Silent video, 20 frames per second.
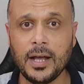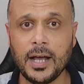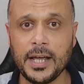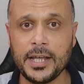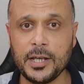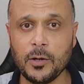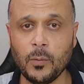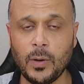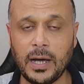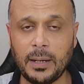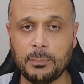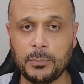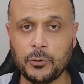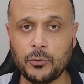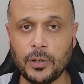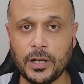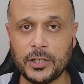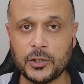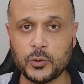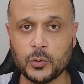اي واحد
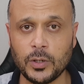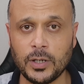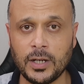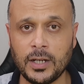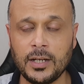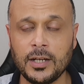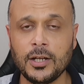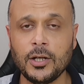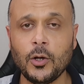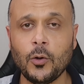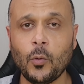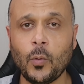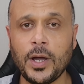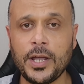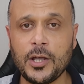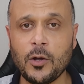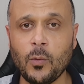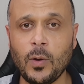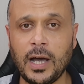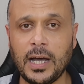بده اي سؤال
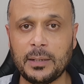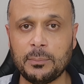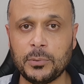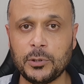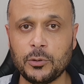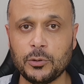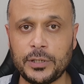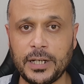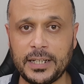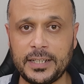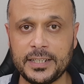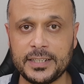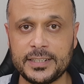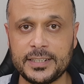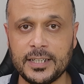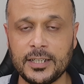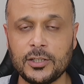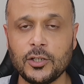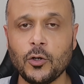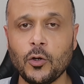واي واحد بده
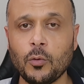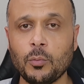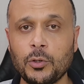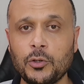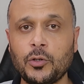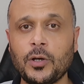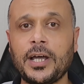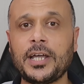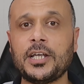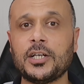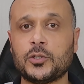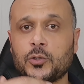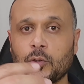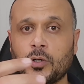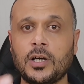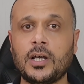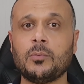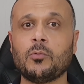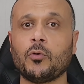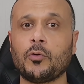تحديثات وبده اي
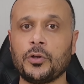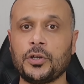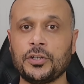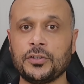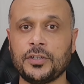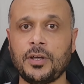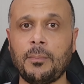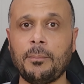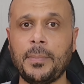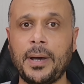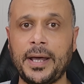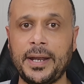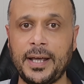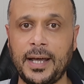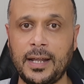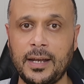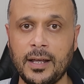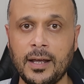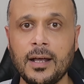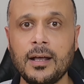سؤال ممكن ينضم معنا
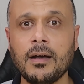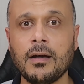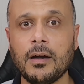على